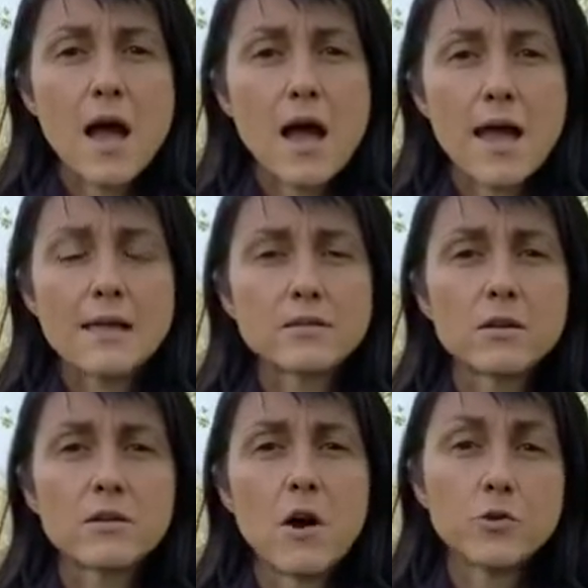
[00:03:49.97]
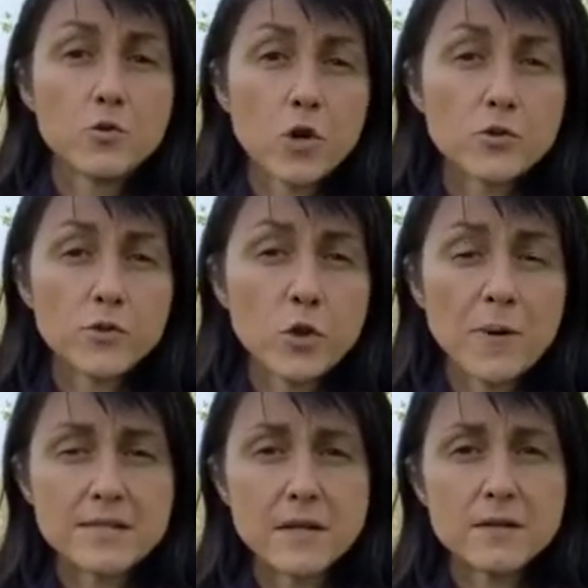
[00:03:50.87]
à être en dehors de votre
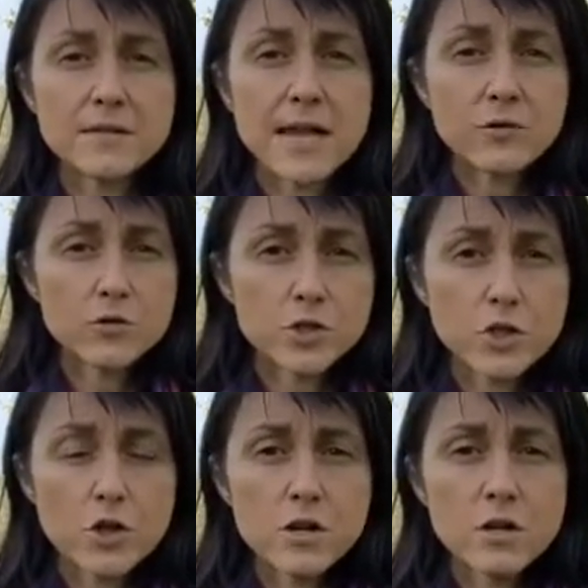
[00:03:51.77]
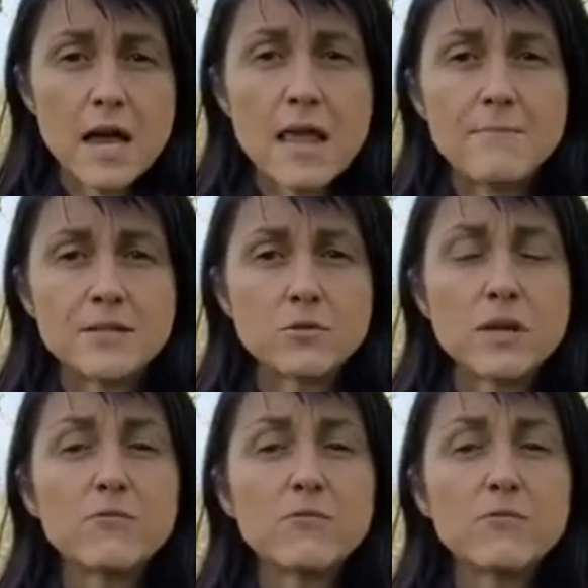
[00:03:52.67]
présence, à être seul à la maison.